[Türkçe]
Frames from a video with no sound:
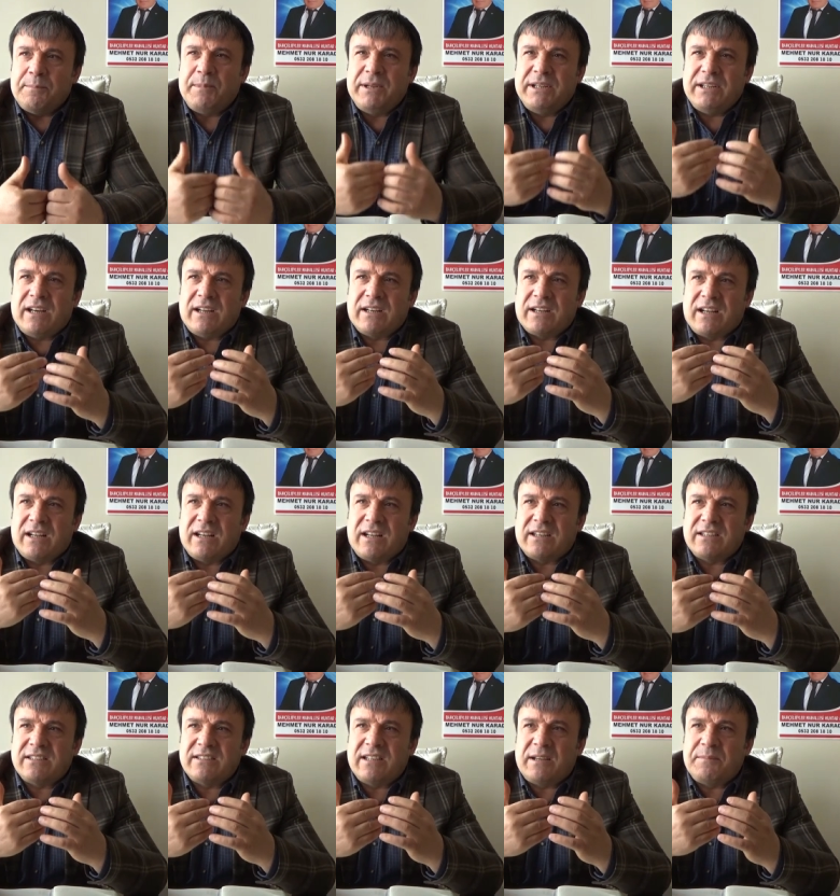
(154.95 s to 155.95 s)
Bina
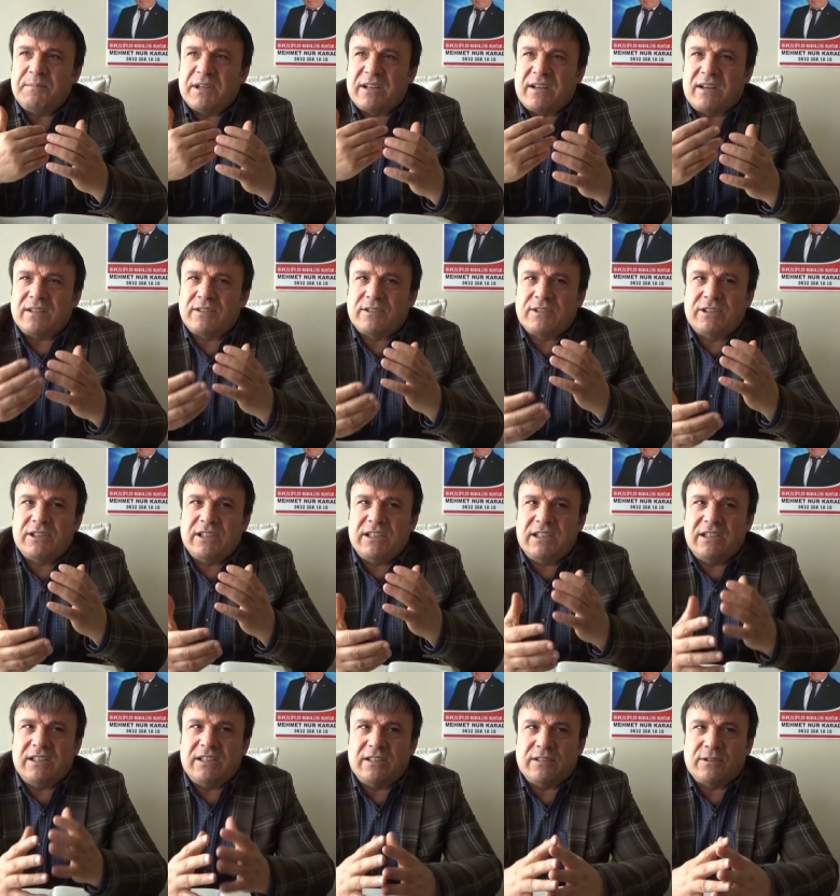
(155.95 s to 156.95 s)
arkalarında birkaç
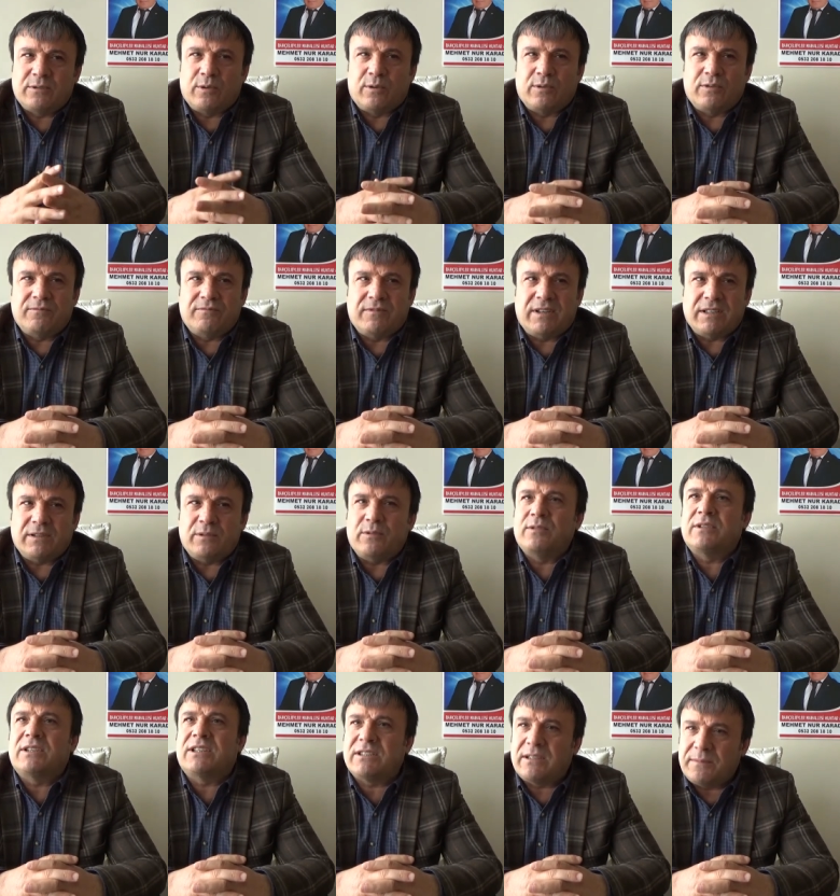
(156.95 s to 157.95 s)
e, sorun var.
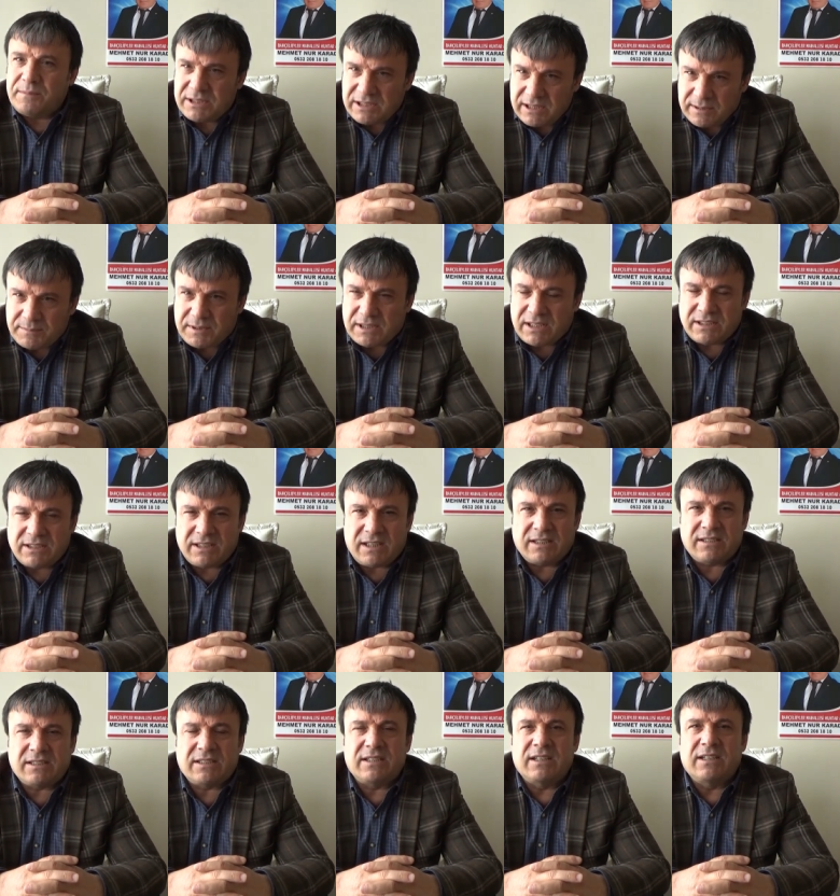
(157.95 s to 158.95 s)
Onları da biz
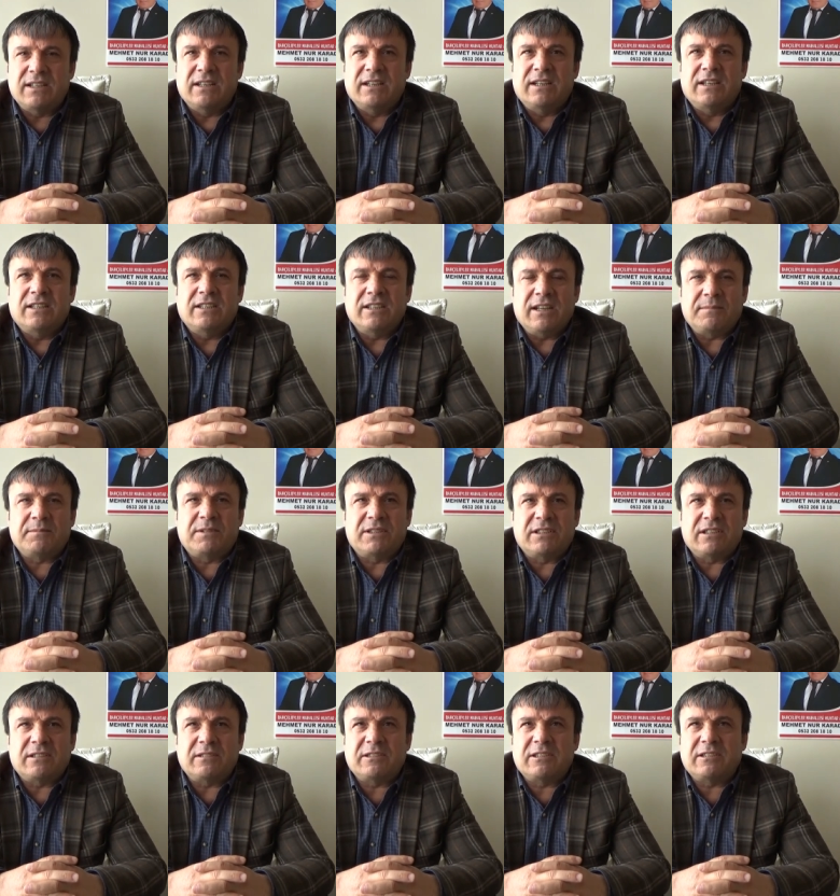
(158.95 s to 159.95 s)
yaptıracağız.
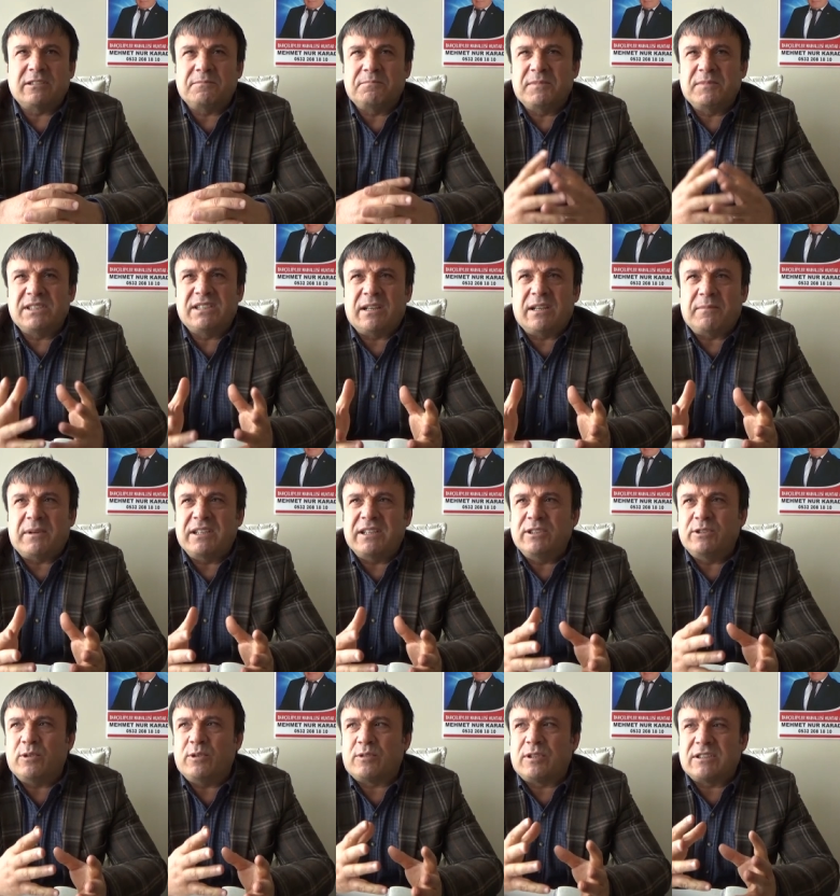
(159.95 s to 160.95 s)
Yaptırdığımız zaman
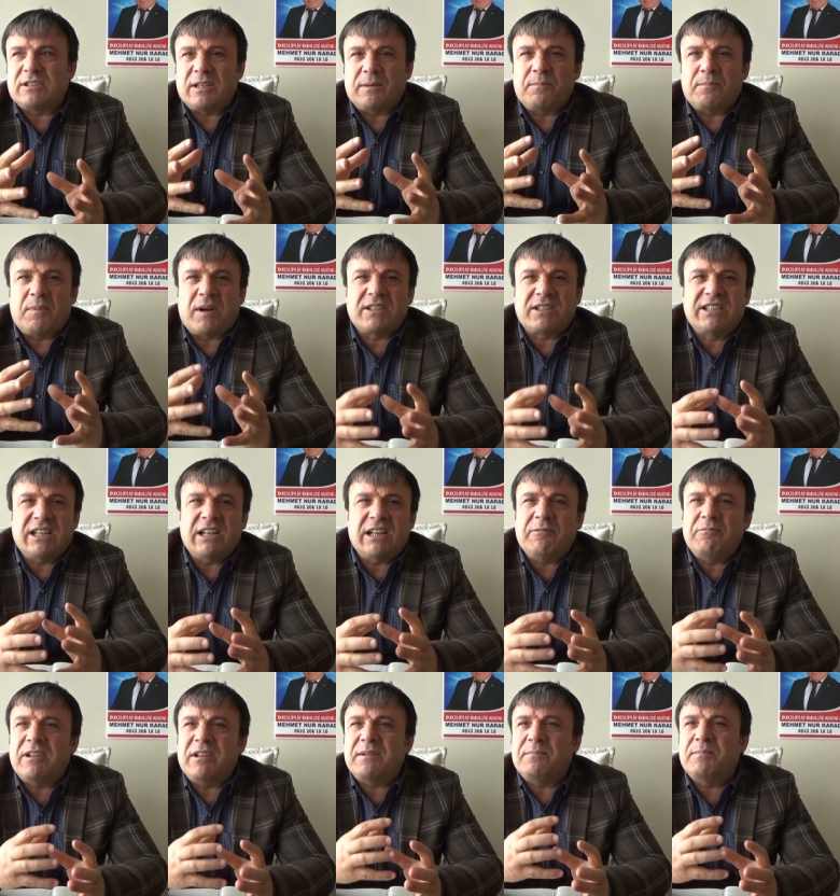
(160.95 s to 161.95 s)
hiç yoktansa
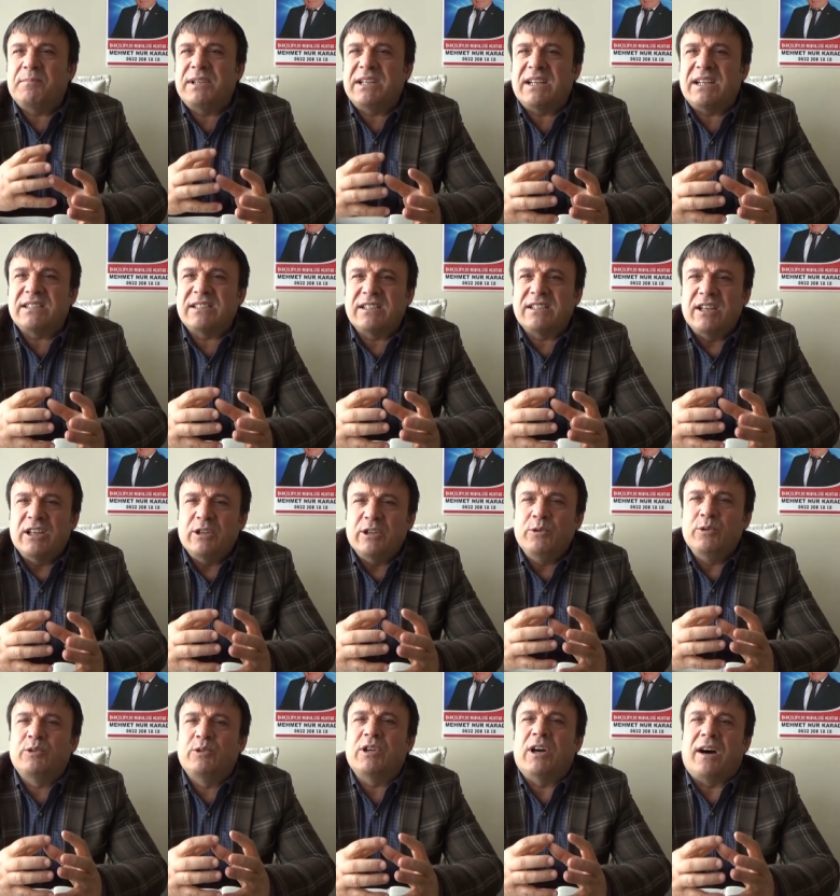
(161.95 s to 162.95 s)
bahçelerin biraz
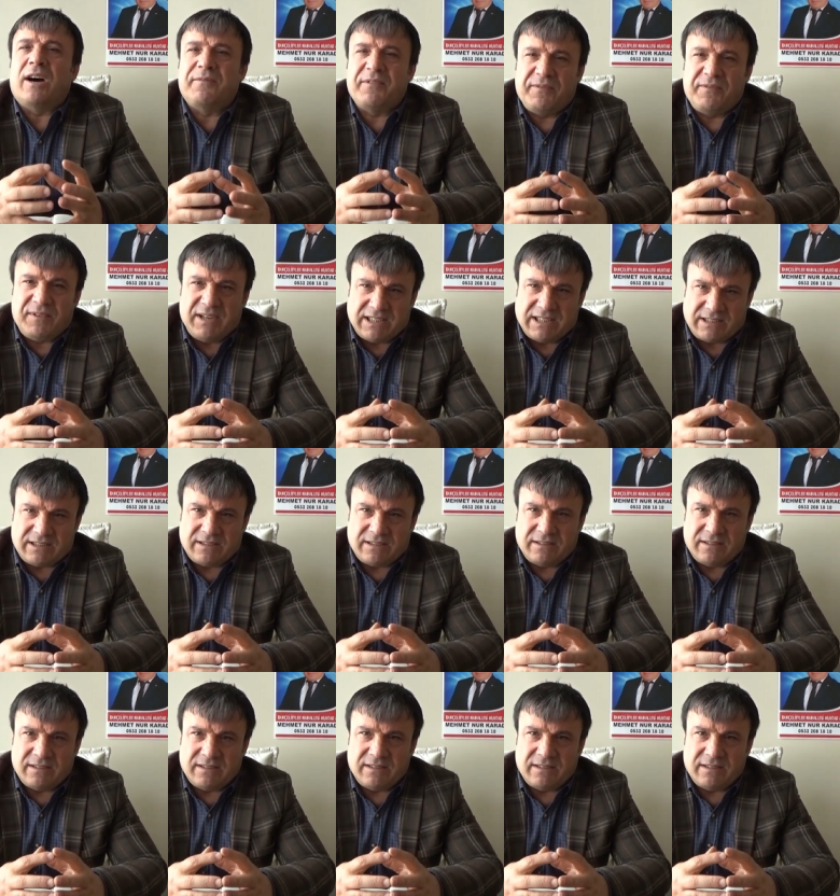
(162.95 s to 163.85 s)
yükü hafifler.